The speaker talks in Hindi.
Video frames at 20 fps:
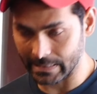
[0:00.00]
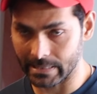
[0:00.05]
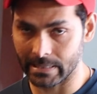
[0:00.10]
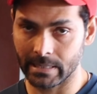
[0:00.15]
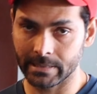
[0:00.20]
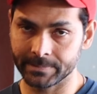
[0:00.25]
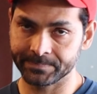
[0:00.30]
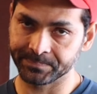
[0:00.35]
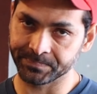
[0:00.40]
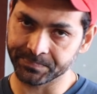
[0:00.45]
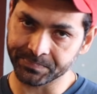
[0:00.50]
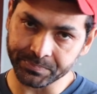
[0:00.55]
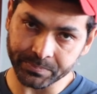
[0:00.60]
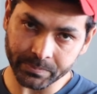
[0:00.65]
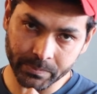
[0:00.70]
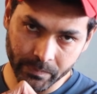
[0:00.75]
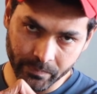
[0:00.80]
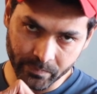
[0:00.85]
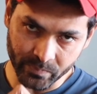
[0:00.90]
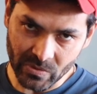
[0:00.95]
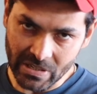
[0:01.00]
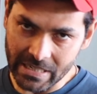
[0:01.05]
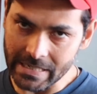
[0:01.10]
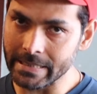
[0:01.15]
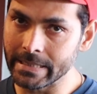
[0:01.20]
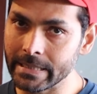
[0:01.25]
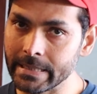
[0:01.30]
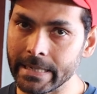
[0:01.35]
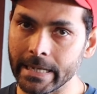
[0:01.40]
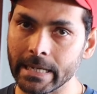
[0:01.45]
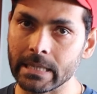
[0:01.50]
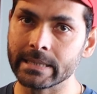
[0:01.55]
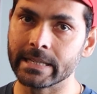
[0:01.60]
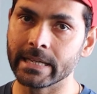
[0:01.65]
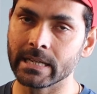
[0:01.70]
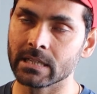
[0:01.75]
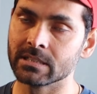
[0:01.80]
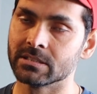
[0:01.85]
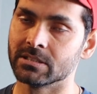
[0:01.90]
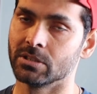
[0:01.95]
रखना डिटेल
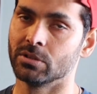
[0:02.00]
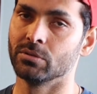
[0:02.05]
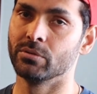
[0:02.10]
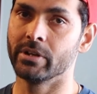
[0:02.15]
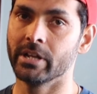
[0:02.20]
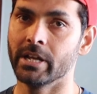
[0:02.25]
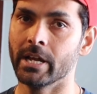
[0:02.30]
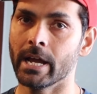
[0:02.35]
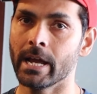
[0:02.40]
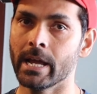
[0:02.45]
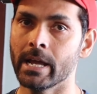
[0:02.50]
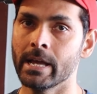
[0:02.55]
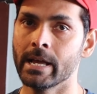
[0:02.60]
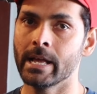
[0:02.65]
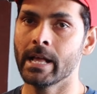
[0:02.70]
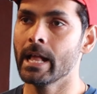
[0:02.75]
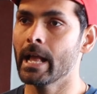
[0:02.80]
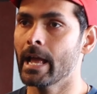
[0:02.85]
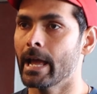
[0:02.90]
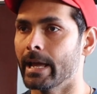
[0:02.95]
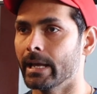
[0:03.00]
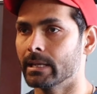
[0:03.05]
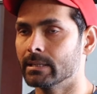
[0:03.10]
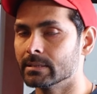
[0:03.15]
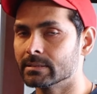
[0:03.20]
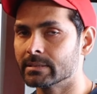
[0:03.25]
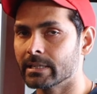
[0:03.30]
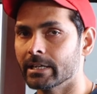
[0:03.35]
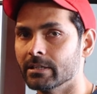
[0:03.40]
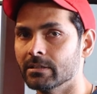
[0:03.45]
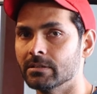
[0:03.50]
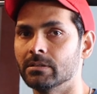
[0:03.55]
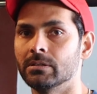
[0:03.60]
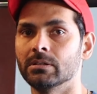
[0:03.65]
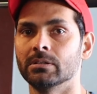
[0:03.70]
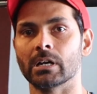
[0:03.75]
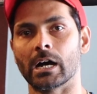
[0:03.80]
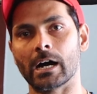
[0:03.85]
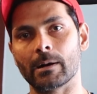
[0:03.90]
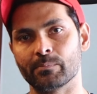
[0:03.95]
देना ज़रूरी है एक्सरसाइज
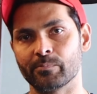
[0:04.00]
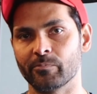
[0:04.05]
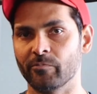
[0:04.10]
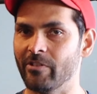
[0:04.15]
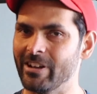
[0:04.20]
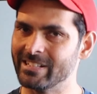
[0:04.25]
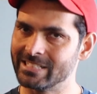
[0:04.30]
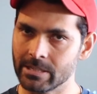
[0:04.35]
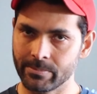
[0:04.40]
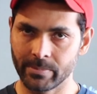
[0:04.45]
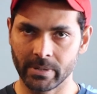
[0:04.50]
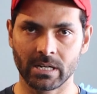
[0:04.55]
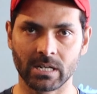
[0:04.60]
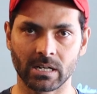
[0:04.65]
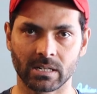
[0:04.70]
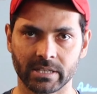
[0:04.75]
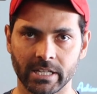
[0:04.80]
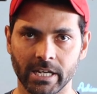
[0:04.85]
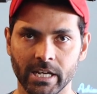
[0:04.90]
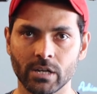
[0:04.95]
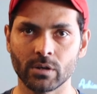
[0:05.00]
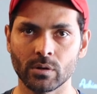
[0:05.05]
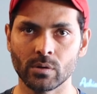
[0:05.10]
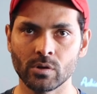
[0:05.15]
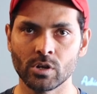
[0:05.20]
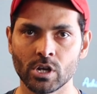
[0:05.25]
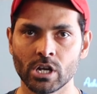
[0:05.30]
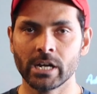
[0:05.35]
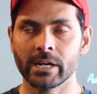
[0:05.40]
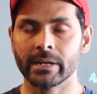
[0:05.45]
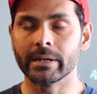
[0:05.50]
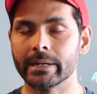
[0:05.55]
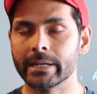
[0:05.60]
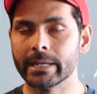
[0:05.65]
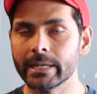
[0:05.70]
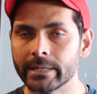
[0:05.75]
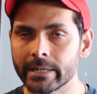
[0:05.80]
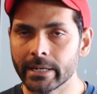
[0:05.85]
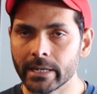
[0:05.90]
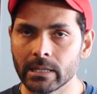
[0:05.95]
आप वैसे भी करते ही हो
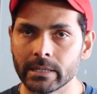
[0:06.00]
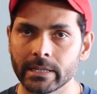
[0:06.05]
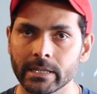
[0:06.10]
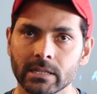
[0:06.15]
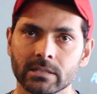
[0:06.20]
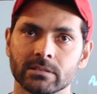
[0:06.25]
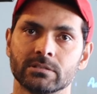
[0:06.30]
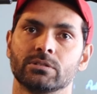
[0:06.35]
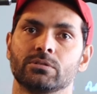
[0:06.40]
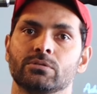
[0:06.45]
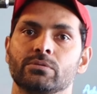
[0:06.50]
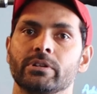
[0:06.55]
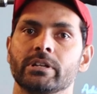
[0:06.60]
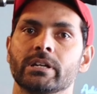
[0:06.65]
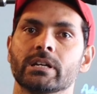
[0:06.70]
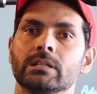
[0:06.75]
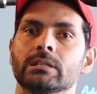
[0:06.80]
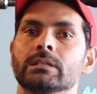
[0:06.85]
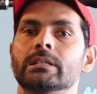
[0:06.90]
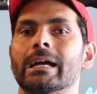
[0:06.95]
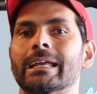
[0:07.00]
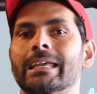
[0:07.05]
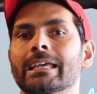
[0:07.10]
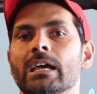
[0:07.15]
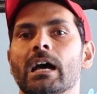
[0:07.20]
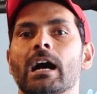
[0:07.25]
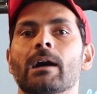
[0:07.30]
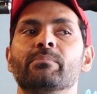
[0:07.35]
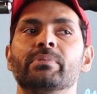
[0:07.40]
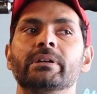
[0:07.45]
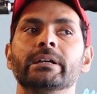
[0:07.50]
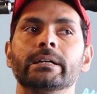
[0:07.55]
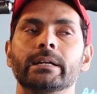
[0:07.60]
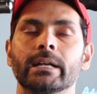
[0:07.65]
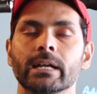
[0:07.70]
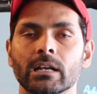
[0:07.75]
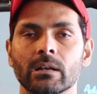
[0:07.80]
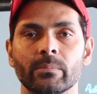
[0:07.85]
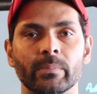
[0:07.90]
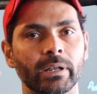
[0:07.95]
डिटेल देना ज़रूरी है ताकि आप
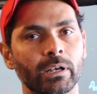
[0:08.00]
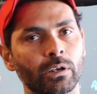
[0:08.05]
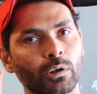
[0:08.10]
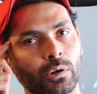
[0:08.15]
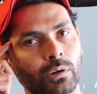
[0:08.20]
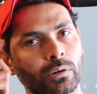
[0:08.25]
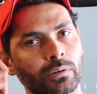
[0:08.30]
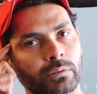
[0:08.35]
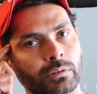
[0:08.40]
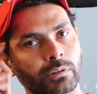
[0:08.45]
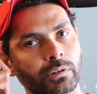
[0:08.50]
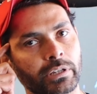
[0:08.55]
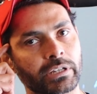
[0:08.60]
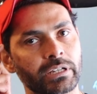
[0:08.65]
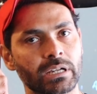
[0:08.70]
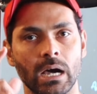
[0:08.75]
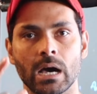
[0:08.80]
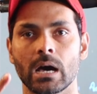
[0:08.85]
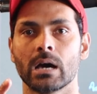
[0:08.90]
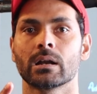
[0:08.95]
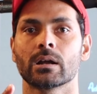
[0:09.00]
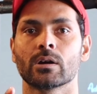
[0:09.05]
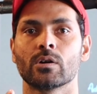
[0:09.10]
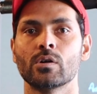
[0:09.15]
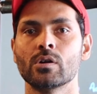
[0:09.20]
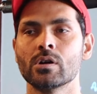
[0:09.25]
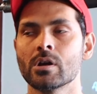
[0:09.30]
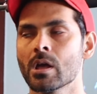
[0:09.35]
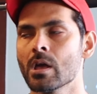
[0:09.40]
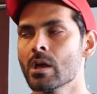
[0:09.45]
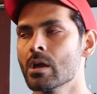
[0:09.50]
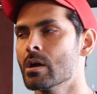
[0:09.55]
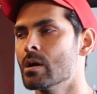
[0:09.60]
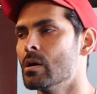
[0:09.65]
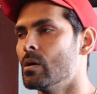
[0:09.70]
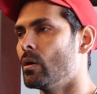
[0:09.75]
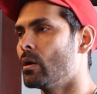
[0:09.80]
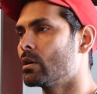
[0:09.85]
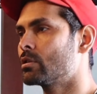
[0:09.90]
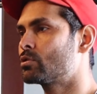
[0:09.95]
डिटेल में यहाँ रखो
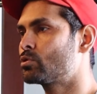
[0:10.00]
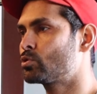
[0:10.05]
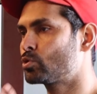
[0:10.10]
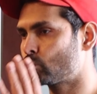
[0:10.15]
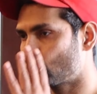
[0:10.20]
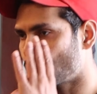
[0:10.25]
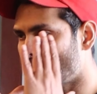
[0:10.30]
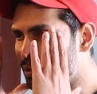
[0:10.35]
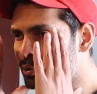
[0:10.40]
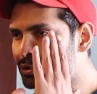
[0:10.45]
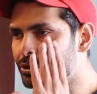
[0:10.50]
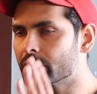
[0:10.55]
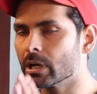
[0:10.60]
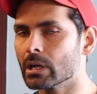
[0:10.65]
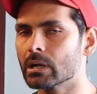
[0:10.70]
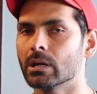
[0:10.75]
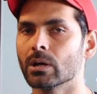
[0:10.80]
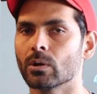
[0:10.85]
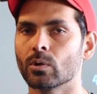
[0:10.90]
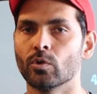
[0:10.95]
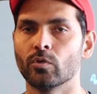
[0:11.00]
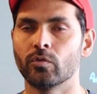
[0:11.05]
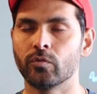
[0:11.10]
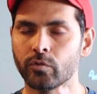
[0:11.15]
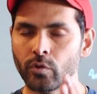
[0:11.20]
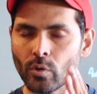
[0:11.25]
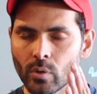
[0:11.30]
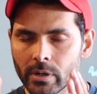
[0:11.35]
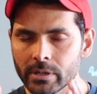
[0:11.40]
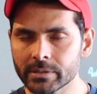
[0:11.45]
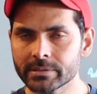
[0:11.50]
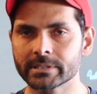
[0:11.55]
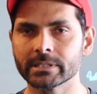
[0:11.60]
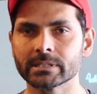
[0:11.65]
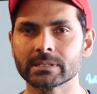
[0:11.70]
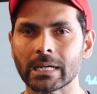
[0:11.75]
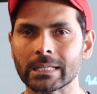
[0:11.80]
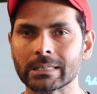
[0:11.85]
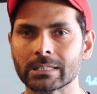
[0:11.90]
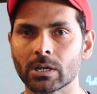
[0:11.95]
और सोच कर करो फोकस
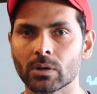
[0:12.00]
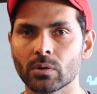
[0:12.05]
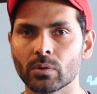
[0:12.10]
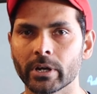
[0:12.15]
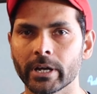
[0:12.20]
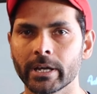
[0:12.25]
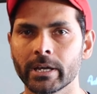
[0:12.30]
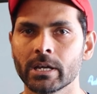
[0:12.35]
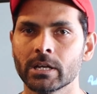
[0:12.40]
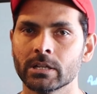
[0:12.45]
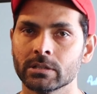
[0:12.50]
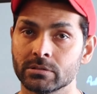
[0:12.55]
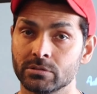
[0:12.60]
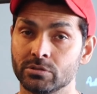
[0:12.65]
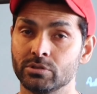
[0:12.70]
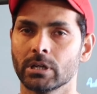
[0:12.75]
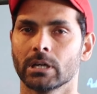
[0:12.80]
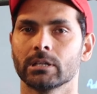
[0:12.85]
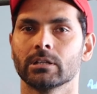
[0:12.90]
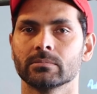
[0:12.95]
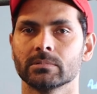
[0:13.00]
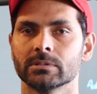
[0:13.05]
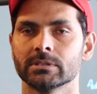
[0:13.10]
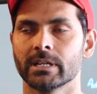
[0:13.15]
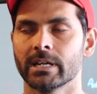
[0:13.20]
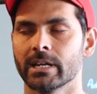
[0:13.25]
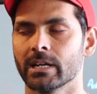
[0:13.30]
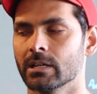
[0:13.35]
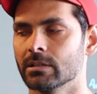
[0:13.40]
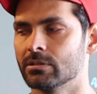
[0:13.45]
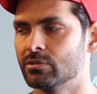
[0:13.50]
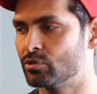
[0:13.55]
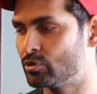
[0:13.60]
के साथ करोगे ज़्यादा मज़ा आएगा